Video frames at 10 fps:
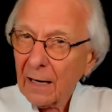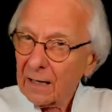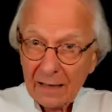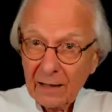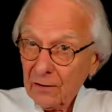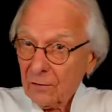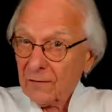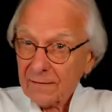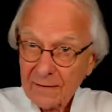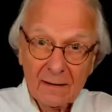et
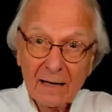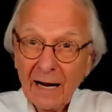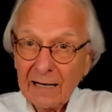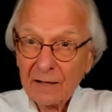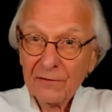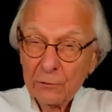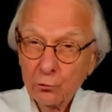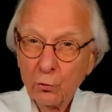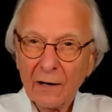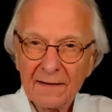c'est arrivé
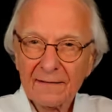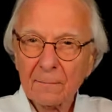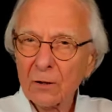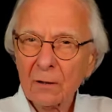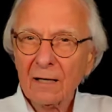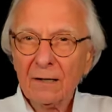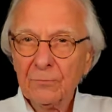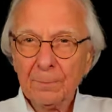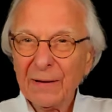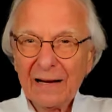tout récemment à
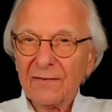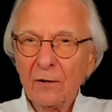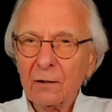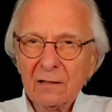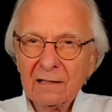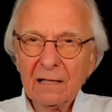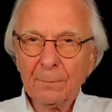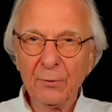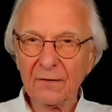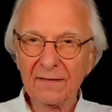une personne qui
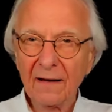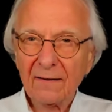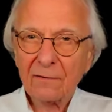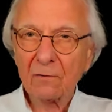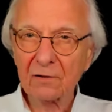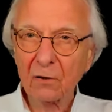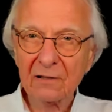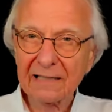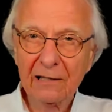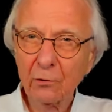pesait
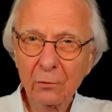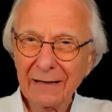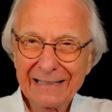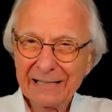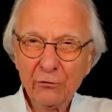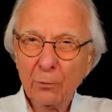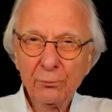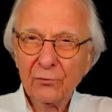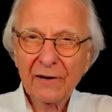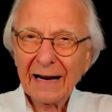130 kilos et qui ne
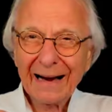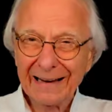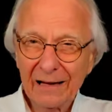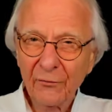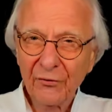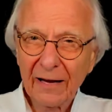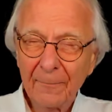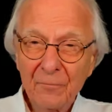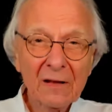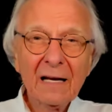pouvait rien
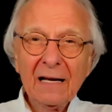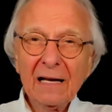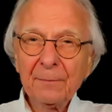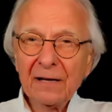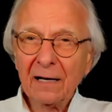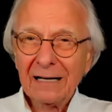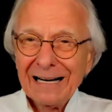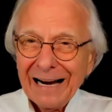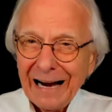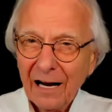faire. Eh bien,
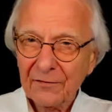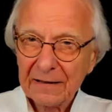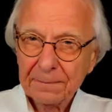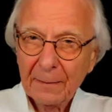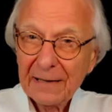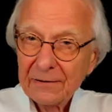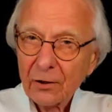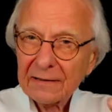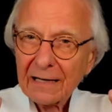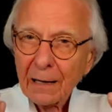avec ma
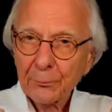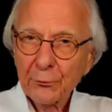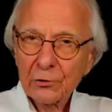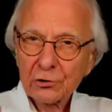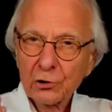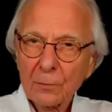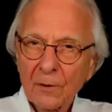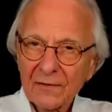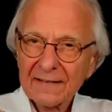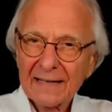méthode, elle a pu
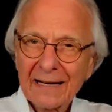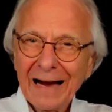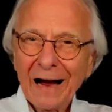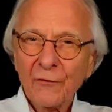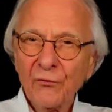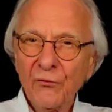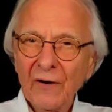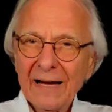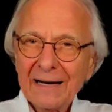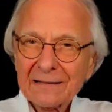commencer à
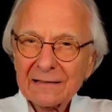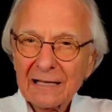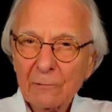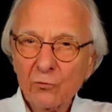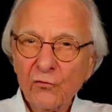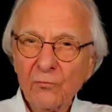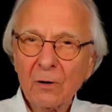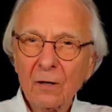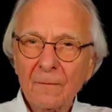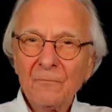faire des
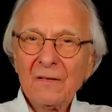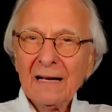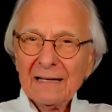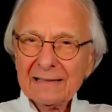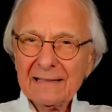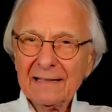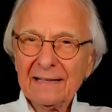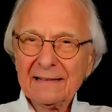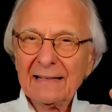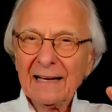mouvements qui
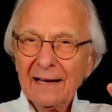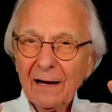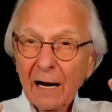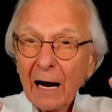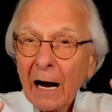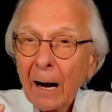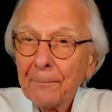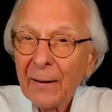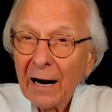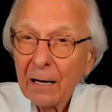étaient
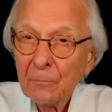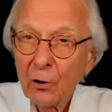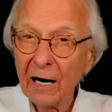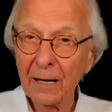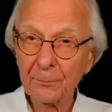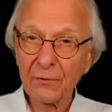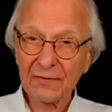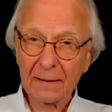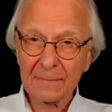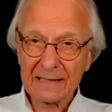apparemment
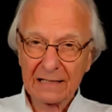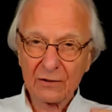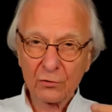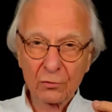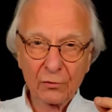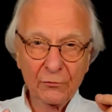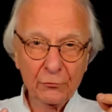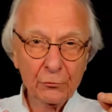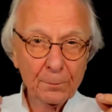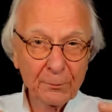impossibles et qui sont
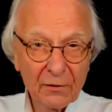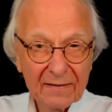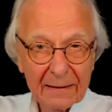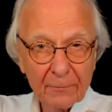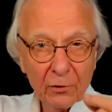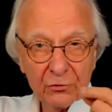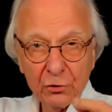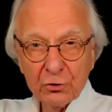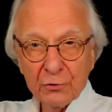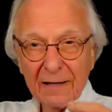devenus possibles
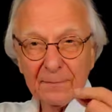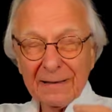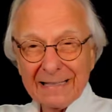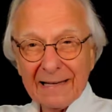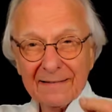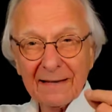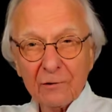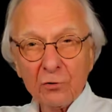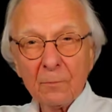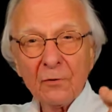lorsque je lui ai expliqué
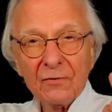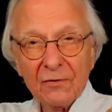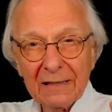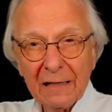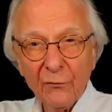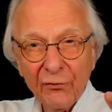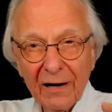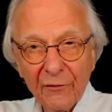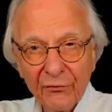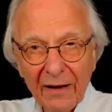exactement ce qu'il
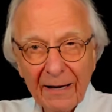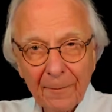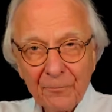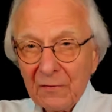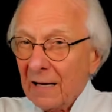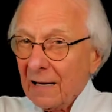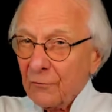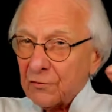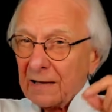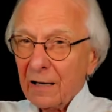fallait faire. Et
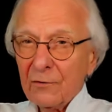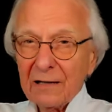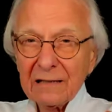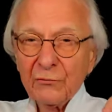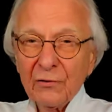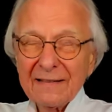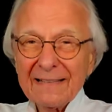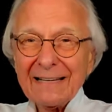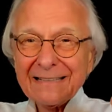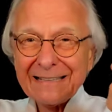vous allez voir, des fois,
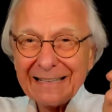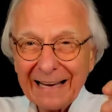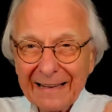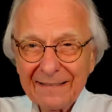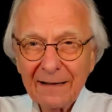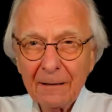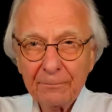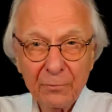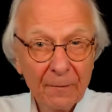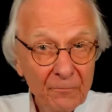c'est très
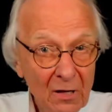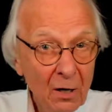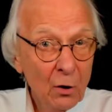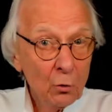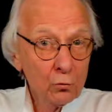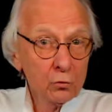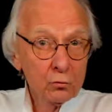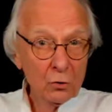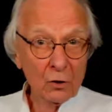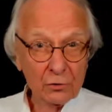simple.
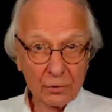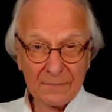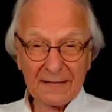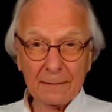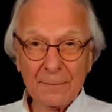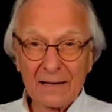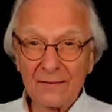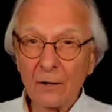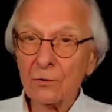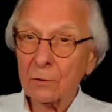Ou, comme cette
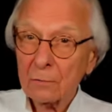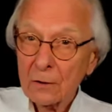personne